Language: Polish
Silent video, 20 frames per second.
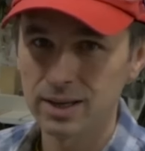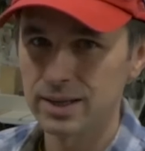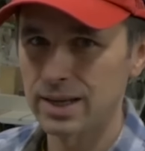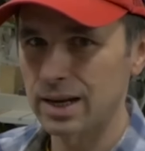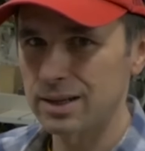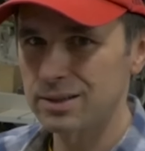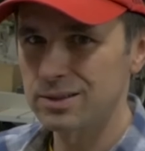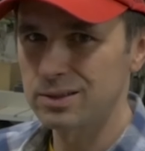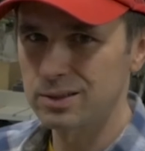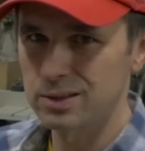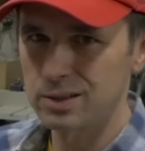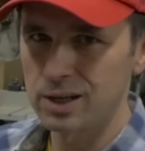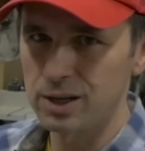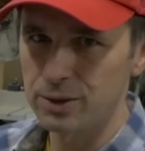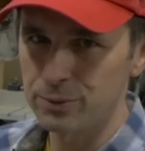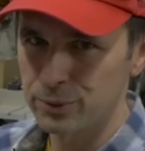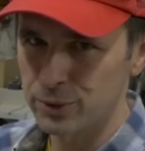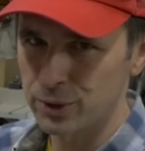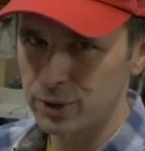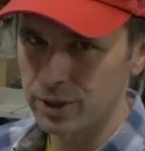jak
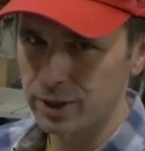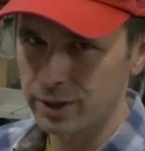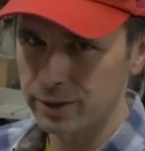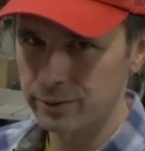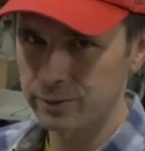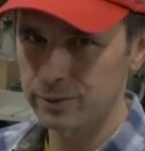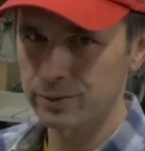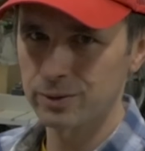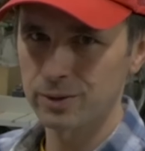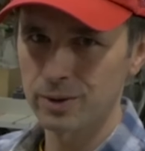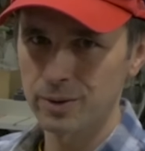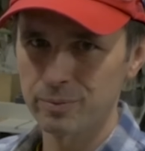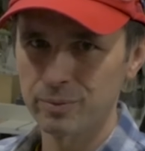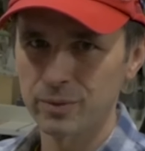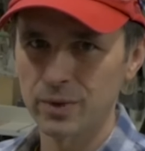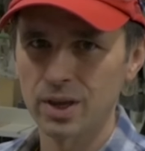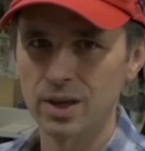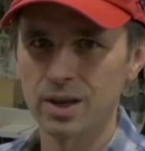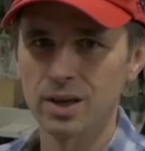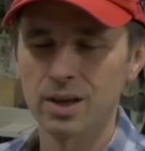zrywny jest
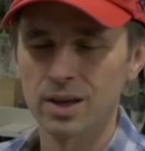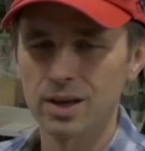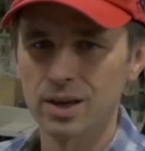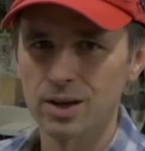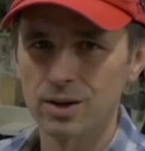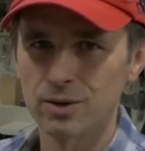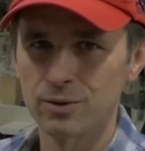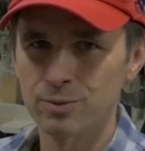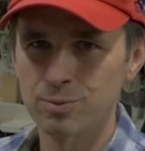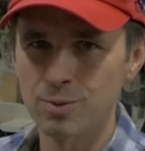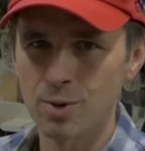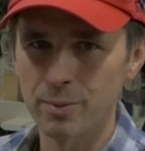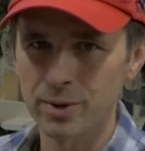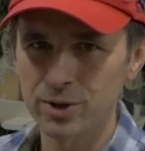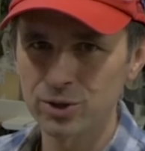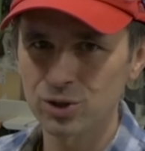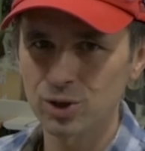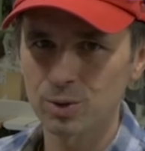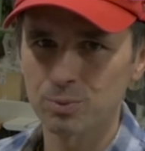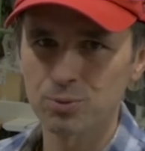w
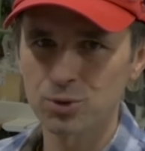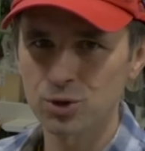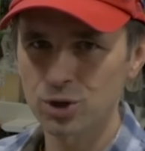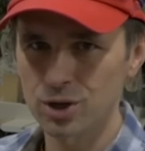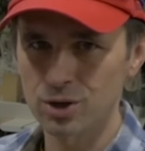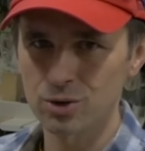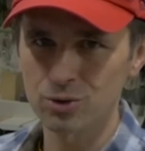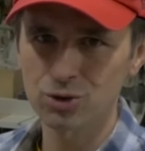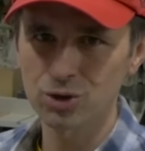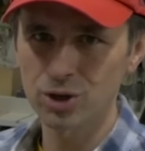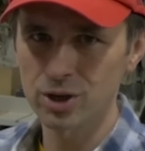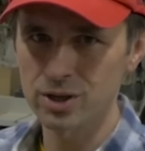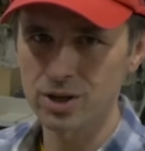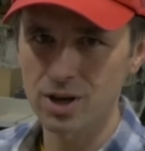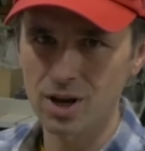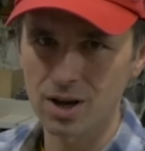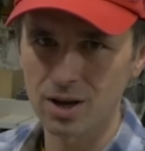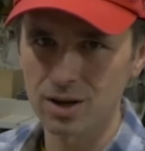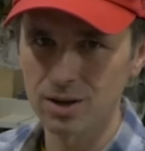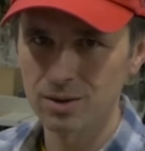momencie
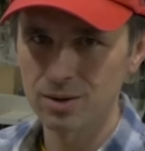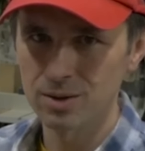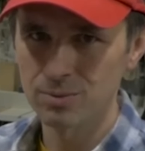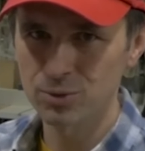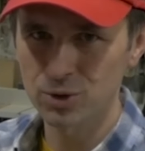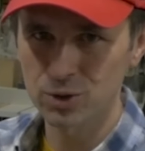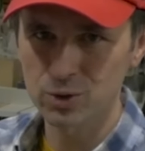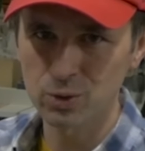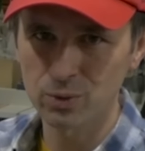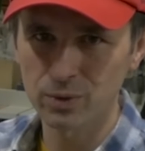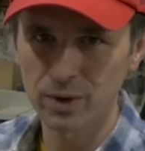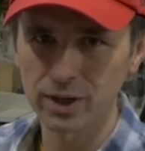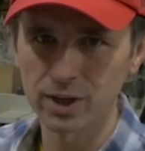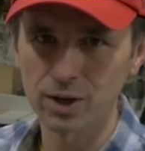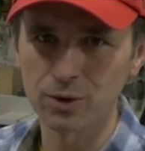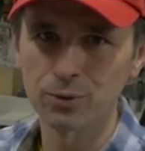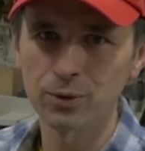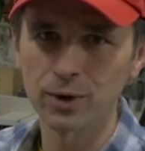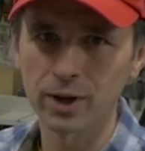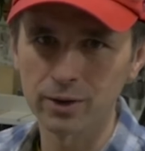przenoszenia,
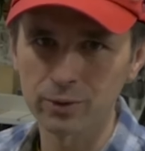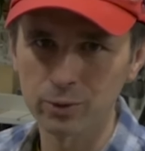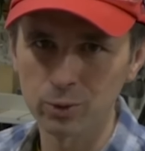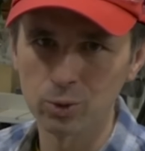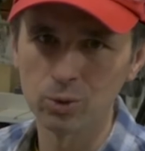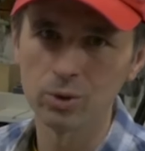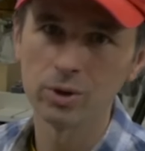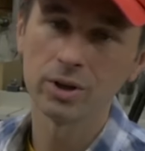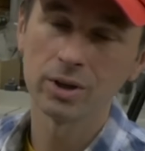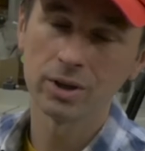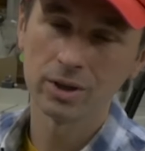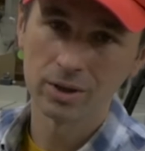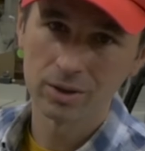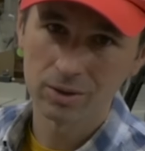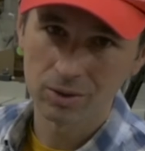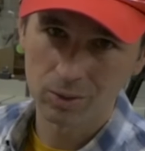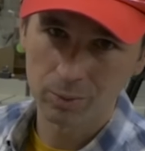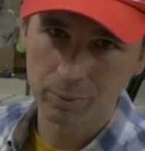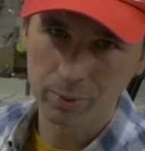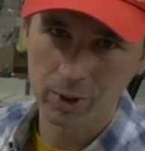przesuwania frezu,
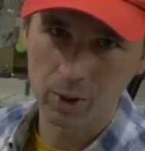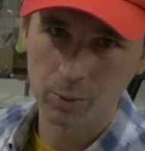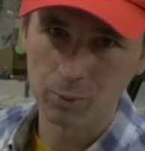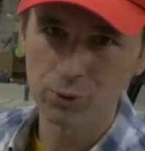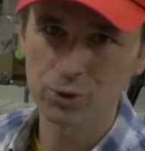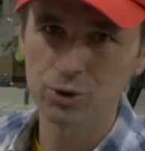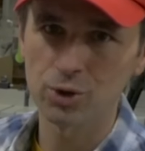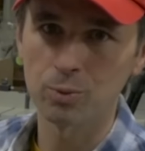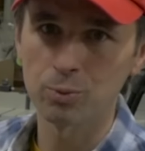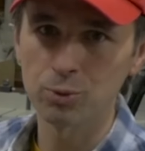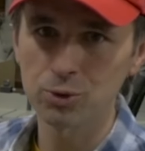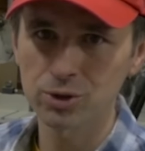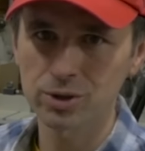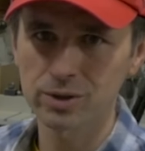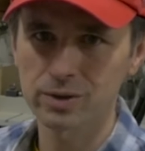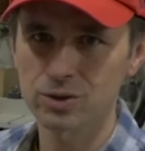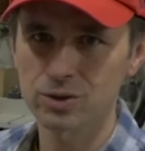dopiero później opuszcza,